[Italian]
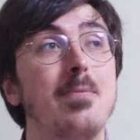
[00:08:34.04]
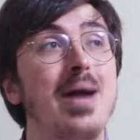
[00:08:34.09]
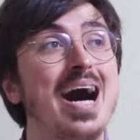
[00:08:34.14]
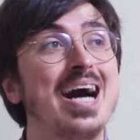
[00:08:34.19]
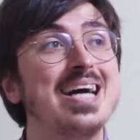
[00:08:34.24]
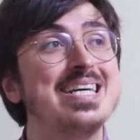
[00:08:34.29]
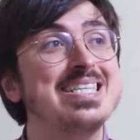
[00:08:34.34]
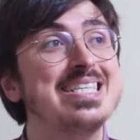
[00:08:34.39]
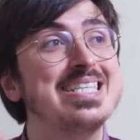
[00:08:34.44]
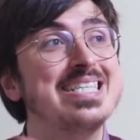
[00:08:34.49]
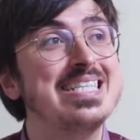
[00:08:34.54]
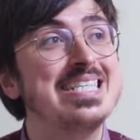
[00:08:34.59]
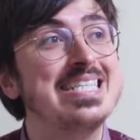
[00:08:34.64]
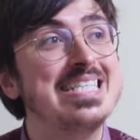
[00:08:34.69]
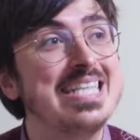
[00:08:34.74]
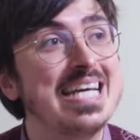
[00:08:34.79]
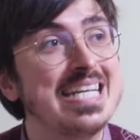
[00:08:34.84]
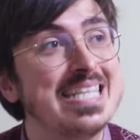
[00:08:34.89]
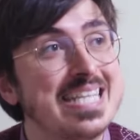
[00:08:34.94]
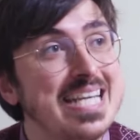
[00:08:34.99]
Ma
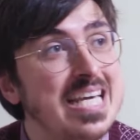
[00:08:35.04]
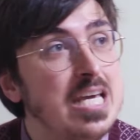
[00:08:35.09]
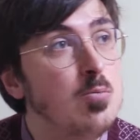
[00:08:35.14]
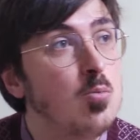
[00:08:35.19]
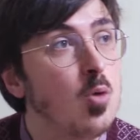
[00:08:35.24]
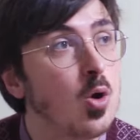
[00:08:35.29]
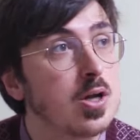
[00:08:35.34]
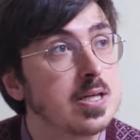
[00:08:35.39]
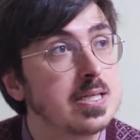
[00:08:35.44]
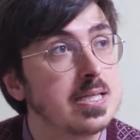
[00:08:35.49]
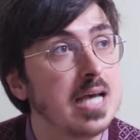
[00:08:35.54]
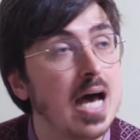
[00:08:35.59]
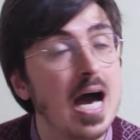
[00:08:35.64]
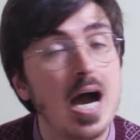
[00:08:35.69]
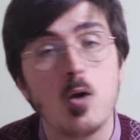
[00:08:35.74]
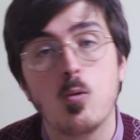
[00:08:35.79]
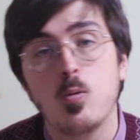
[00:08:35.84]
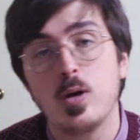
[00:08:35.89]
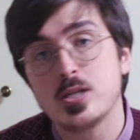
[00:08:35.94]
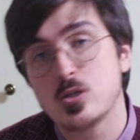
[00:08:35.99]
la DreamWorks
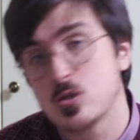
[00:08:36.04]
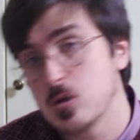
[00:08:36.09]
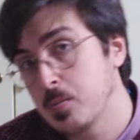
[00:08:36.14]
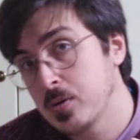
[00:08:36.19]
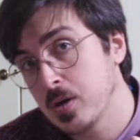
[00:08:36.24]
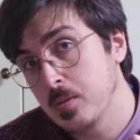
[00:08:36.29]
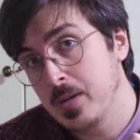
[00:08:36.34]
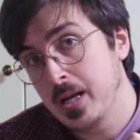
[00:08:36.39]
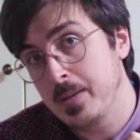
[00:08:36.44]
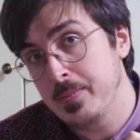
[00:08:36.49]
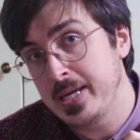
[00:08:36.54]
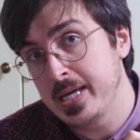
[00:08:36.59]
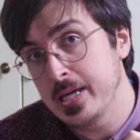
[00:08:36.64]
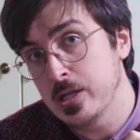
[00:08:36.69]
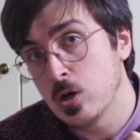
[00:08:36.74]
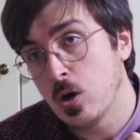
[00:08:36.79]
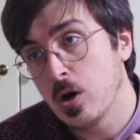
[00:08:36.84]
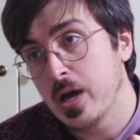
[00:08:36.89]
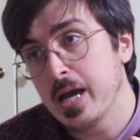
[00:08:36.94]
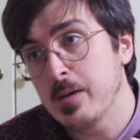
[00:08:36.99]
ha questo
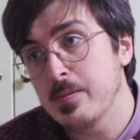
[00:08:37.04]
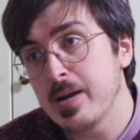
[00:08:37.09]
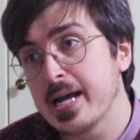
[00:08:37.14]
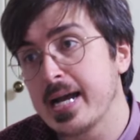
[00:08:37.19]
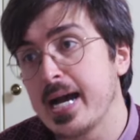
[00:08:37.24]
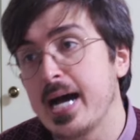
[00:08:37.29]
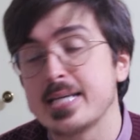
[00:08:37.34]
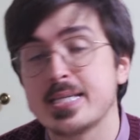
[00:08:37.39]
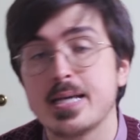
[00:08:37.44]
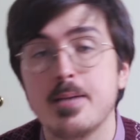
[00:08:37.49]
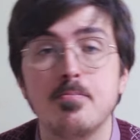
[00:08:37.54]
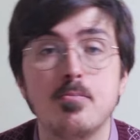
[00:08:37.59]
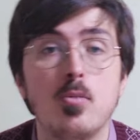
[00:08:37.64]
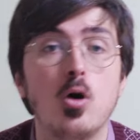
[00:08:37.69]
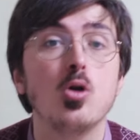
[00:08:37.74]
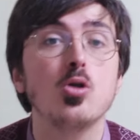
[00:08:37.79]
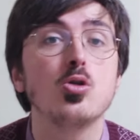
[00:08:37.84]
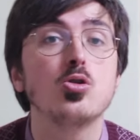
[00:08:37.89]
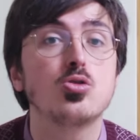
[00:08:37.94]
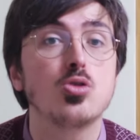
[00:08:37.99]
problemino, è una casa
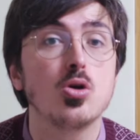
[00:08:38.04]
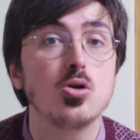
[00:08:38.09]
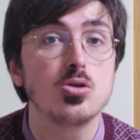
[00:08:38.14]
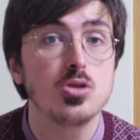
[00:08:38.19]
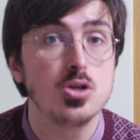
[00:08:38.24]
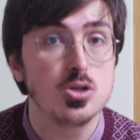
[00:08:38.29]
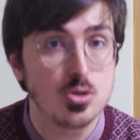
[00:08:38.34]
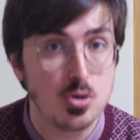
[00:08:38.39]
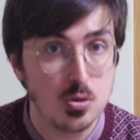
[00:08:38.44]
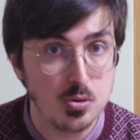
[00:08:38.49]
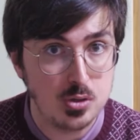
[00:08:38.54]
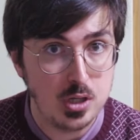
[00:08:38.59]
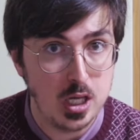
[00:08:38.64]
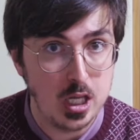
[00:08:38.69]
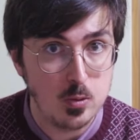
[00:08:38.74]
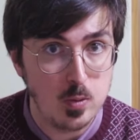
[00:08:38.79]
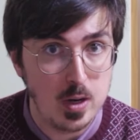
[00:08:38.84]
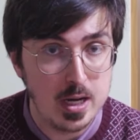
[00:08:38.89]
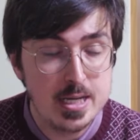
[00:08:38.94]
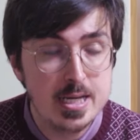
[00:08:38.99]
molto
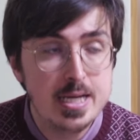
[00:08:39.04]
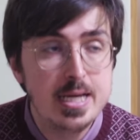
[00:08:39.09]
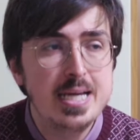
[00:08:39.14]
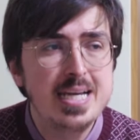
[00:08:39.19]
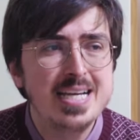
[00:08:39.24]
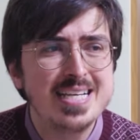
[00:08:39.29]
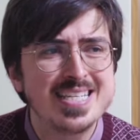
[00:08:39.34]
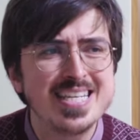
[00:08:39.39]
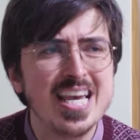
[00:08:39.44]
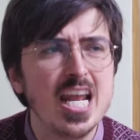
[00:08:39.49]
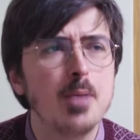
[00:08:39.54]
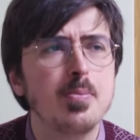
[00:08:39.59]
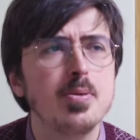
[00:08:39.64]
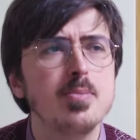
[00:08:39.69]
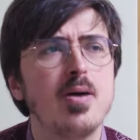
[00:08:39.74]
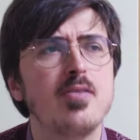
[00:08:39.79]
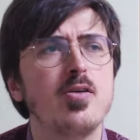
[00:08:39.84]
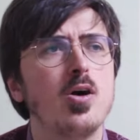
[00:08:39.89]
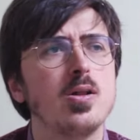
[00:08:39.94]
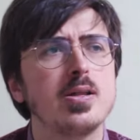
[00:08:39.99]
discontinua. Se la
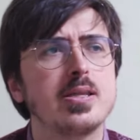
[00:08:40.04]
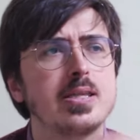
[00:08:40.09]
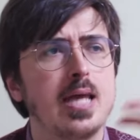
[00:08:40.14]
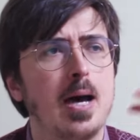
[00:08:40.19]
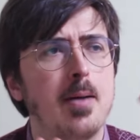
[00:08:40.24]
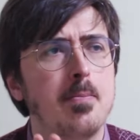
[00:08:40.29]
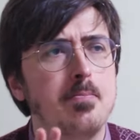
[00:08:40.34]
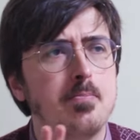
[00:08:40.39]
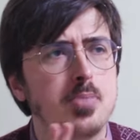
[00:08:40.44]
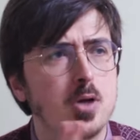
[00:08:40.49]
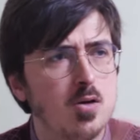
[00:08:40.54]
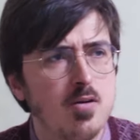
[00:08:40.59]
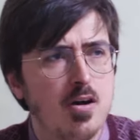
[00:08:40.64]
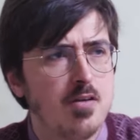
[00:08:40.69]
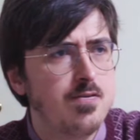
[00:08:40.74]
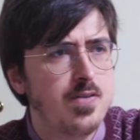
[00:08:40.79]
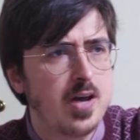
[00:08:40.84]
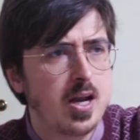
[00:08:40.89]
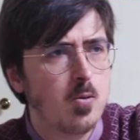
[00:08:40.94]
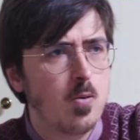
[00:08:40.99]
prima volta
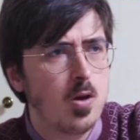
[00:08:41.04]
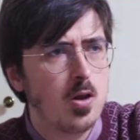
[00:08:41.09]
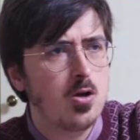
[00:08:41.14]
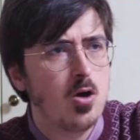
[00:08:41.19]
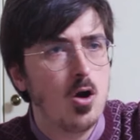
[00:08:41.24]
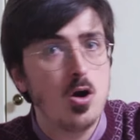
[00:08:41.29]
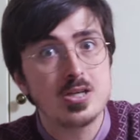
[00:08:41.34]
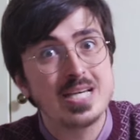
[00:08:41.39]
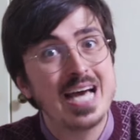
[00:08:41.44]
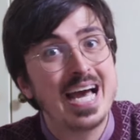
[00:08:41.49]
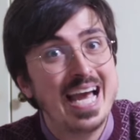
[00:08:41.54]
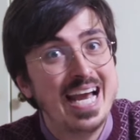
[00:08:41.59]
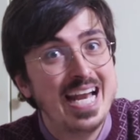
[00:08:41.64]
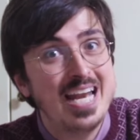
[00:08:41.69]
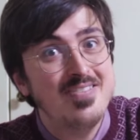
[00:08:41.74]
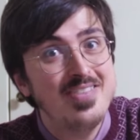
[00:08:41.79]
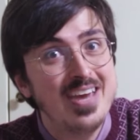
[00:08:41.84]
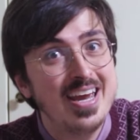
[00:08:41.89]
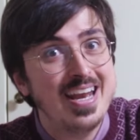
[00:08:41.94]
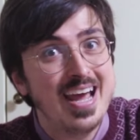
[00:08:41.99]
prova a fare qualcosa e
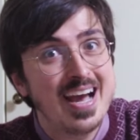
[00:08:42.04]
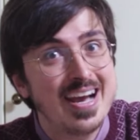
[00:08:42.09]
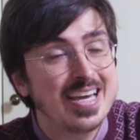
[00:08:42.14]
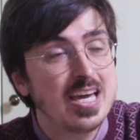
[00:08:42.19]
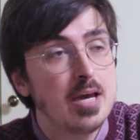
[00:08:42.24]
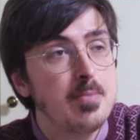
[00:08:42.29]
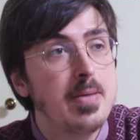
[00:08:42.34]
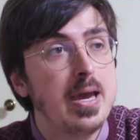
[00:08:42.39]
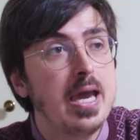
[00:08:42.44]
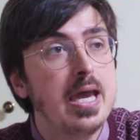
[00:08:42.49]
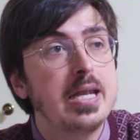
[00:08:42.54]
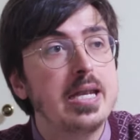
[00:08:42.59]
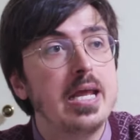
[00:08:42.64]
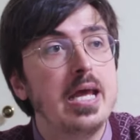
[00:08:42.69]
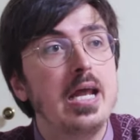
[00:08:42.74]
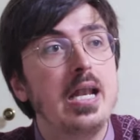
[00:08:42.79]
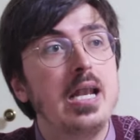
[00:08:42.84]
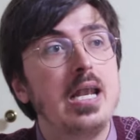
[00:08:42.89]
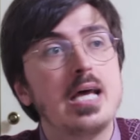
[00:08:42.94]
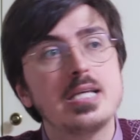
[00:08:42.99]
le viene anche
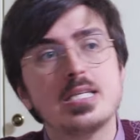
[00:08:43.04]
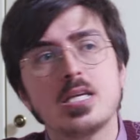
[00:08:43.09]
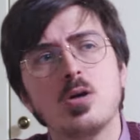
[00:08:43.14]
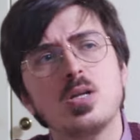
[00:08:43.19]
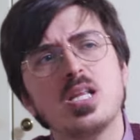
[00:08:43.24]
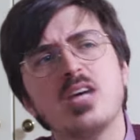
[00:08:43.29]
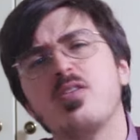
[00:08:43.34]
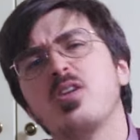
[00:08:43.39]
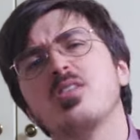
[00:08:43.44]
bene, la seconda